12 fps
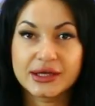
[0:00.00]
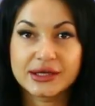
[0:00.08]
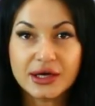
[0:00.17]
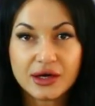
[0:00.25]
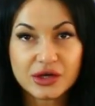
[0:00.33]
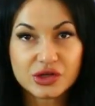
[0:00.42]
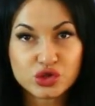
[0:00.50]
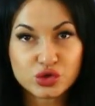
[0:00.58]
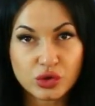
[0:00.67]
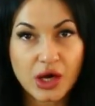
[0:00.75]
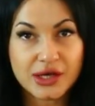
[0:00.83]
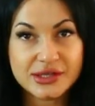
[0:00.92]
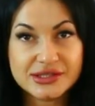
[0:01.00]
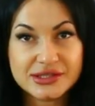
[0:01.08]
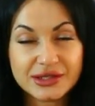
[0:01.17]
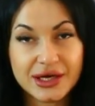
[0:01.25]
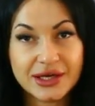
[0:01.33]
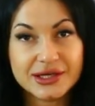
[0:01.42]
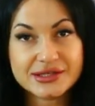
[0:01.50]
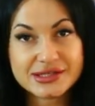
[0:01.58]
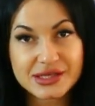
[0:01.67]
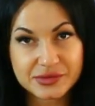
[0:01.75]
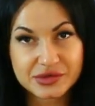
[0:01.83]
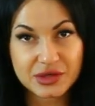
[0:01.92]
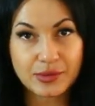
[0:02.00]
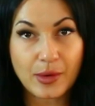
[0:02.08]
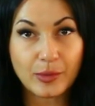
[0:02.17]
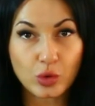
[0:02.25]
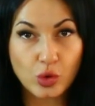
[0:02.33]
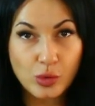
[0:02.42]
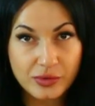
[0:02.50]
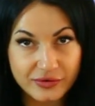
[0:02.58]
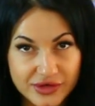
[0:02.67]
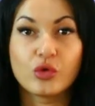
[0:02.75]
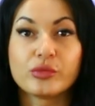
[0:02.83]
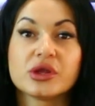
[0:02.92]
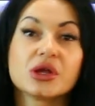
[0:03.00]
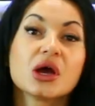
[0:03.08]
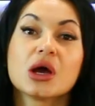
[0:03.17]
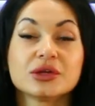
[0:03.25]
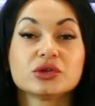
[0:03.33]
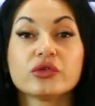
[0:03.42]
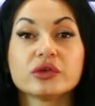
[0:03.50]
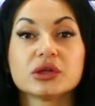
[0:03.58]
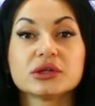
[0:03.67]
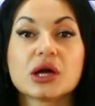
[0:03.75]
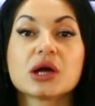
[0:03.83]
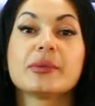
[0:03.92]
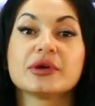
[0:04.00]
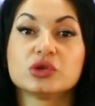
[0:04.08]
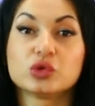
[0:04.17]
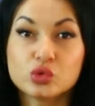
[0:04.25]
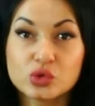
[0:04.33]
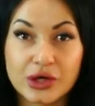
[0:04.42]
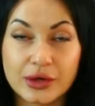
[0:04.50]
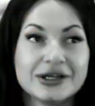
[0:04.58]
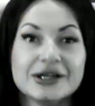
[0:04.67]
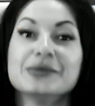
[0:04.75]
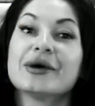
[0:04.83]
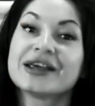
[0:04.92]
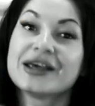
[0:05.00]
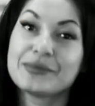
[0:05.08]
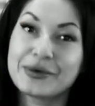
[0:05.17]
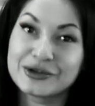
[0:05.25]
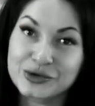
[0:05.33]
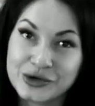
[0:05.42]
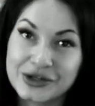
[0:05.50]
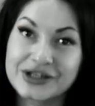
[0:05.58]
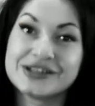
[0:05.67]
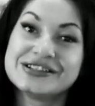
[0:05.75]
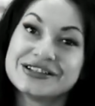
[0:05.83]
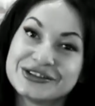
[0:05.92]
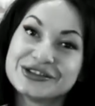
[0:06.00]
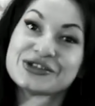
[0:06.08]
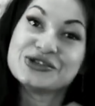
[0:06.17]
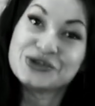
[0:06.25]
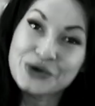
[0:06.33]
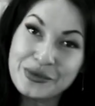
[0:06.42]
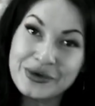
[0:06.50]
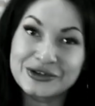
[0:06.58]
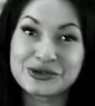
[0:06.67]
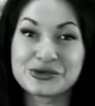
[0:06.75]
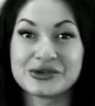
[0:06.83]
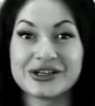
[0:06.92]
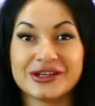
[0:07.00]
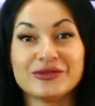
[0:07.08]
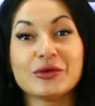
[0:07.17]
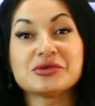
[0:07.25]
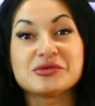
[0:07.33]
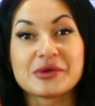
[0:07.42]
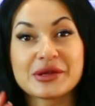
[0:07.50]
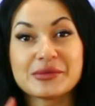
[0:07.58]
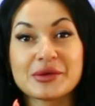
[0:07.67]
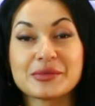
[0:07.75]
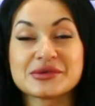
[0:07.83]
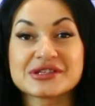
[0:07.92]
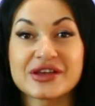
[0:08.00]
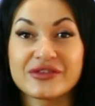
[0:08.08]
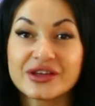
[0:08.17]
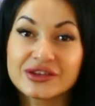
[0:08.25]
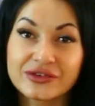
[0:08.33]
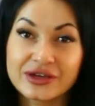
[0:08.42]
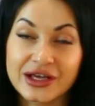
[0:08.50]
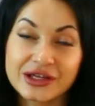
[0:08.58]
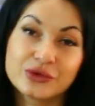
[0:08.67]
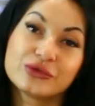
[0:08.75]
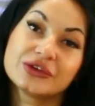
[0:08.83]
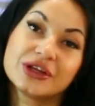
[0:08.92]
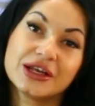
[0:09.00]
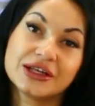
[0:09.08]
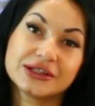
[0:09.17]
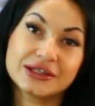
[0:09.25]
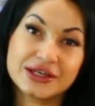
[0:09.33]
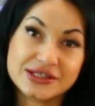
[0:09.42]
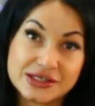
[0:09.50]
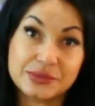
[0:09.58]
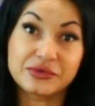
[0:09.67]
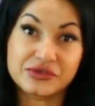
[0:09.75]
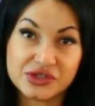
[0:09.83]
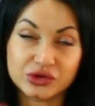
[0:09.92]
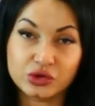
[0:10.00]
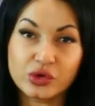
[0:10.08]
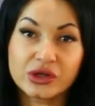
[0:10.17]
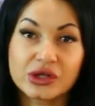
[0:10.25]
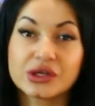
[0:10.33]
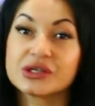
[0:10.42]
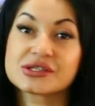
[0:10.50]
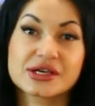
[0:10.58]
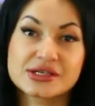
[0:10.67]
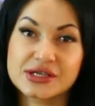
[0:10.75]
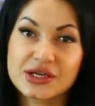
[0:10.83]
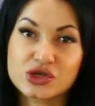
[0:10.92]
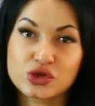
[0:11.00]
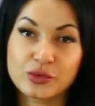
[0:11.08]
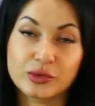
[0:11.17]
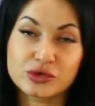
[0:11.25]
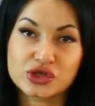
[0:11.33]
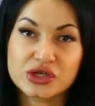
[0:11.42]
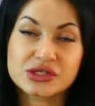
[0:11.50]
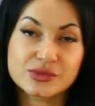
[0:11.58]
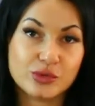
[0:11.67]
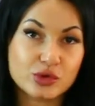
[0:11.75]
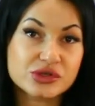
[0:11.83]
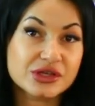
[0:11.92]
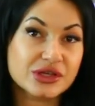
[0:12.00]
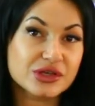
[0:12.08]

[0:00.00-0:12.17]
Я хочу один рецептик попробовать. У меня готовила так подруга, и моей подруге делала еще подруга, и в общем они мне посоветовали, они увидали этот рецепт в ТикТоке и сказали, что получается просто